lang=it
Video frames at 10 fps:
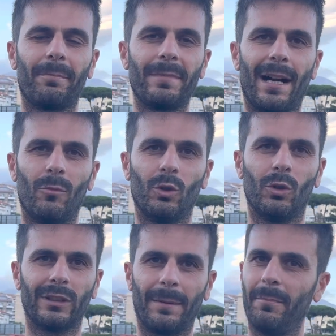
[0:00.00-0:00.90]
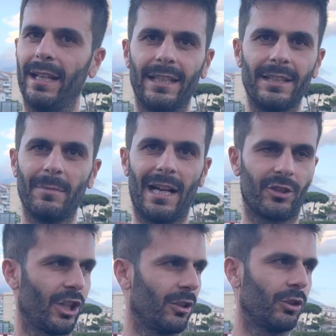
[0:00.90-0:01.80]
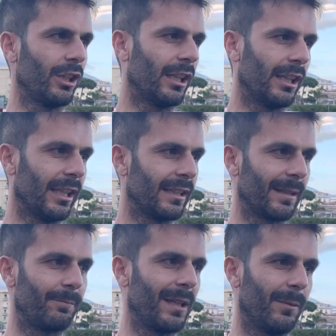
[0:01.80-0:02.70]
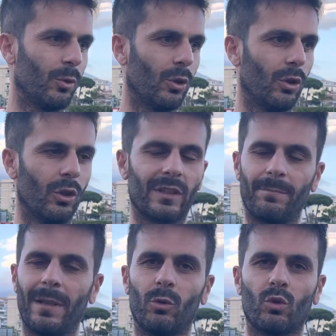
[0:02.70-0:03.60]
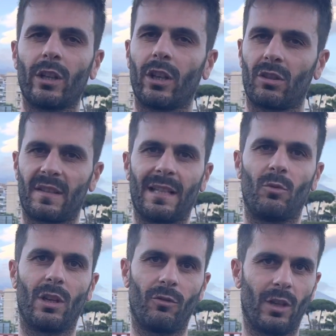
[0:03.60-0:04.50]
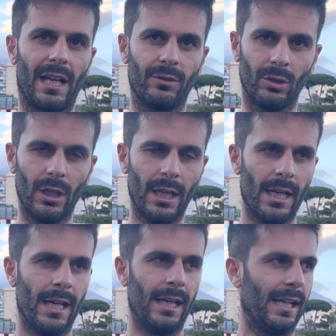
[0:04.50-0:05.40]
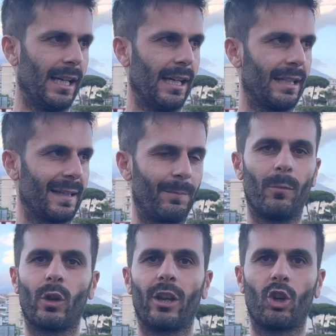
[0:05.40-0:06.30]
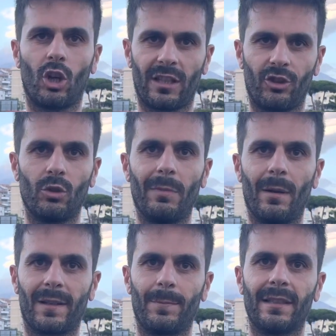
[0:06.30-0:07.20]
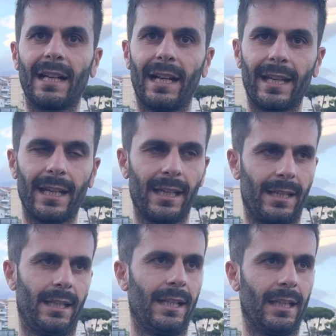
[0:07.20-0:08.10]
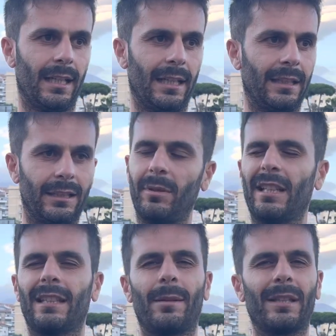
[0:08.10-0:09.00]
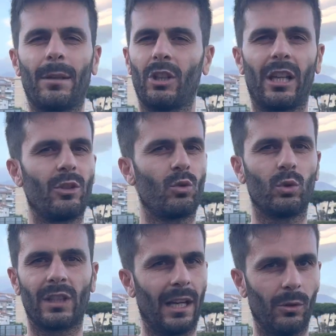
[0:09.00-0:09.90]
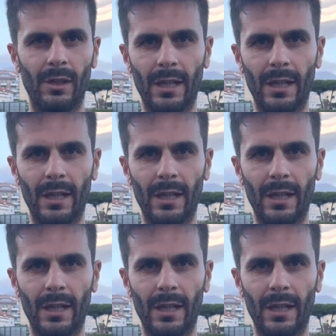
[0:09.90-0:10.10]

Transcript: abbiamo tabelle di marcia, noi sappiamo, sappiamo su che cosa stiamo lavorando, eh, sappiamo che cosa ci dobbiamo aspettare eh, indipendentemente poi dal risultato,